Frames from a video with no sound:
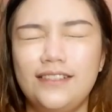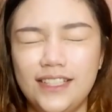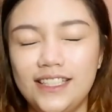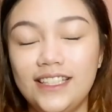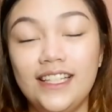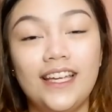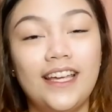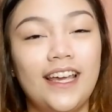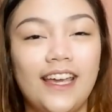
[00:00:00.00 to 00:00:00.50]

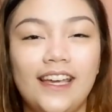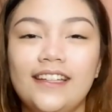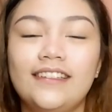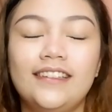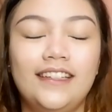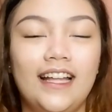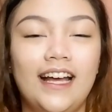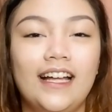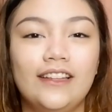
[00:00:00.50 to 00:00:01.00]
really
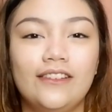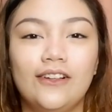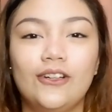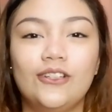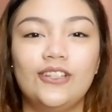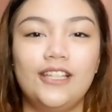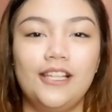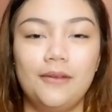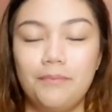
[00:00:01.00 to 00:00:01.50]
hate that
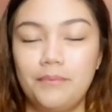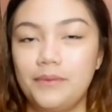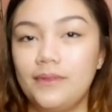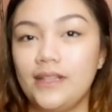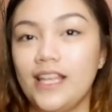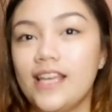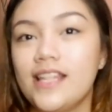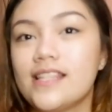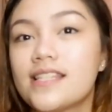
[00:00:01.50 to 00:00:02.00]
on lip
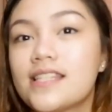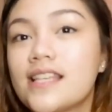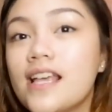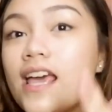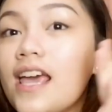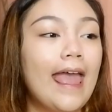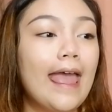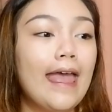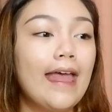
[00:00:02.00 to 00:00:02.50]
tints.
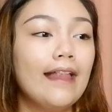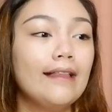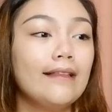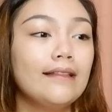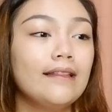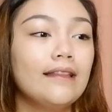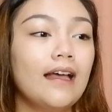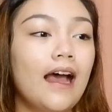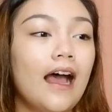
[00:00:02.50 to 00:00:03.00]

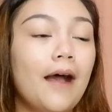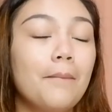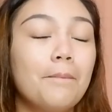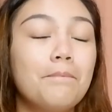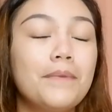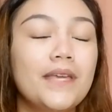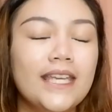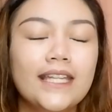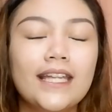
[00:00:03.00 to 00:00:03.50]
And
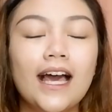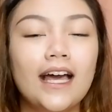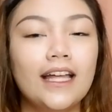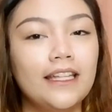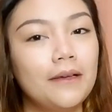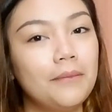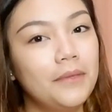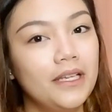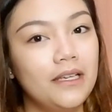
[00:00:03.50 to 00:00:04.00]
ang
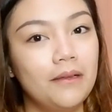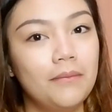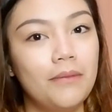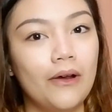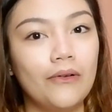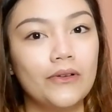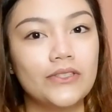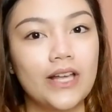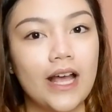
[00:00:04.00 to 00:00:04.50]
pinaka nabilib
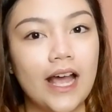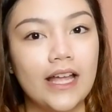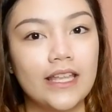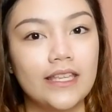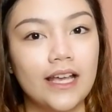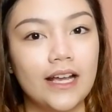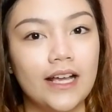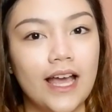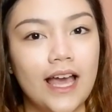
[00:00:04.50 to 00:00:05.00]
ako sa
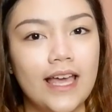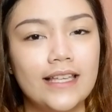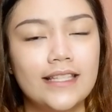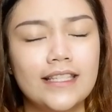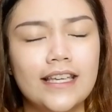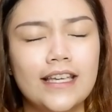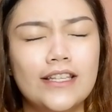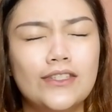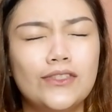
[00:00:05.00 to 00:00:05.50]
kanya,
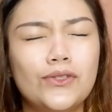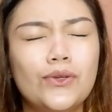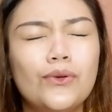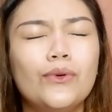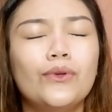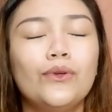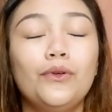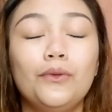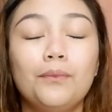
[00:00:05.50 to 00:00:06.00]
guys, is
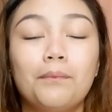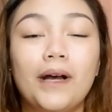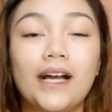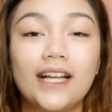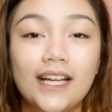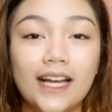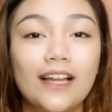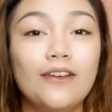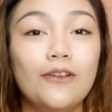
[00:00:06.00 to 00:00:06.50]
yung
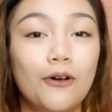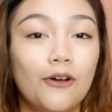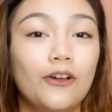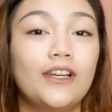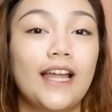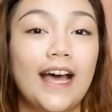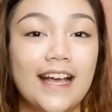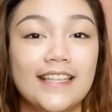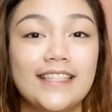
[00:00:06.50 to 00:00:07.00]

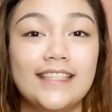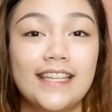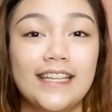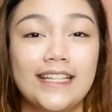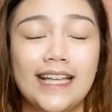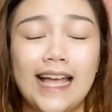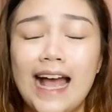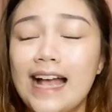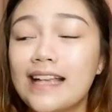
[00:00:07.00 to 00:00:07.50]
pagka-long
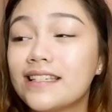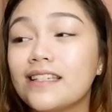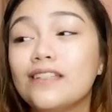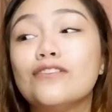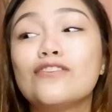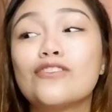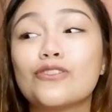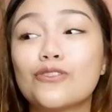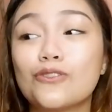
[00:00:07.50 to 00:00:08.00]
lasting niya. As
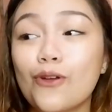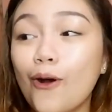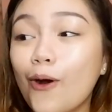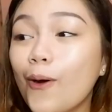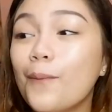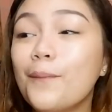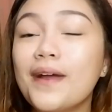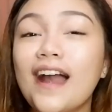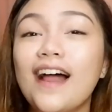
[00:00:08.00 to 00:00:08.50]
in,
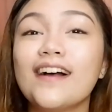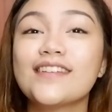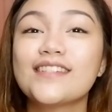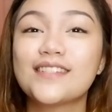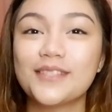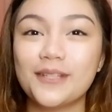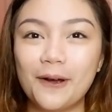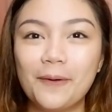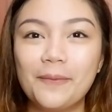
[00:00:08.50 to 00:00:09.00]
sobrang,
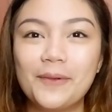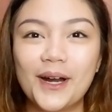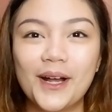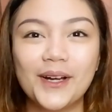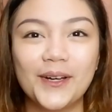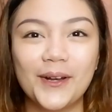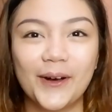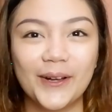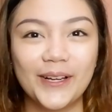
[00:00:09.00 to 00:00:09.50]

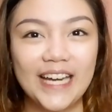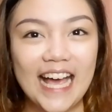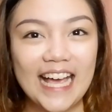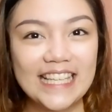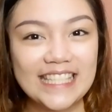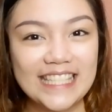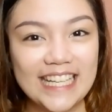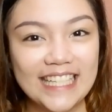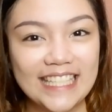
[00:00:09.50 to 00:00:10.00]
sobrang long
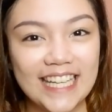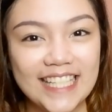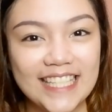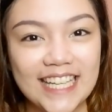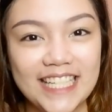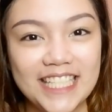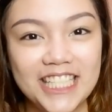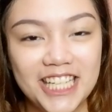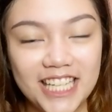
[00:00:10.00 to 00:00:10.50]
lasting niya
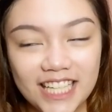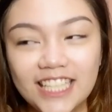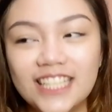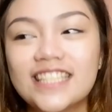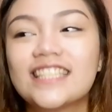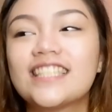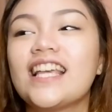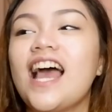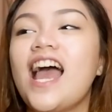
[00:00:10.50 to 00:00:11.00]
sa
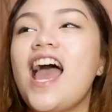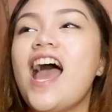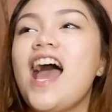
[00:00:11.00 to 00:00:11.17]
cheeks.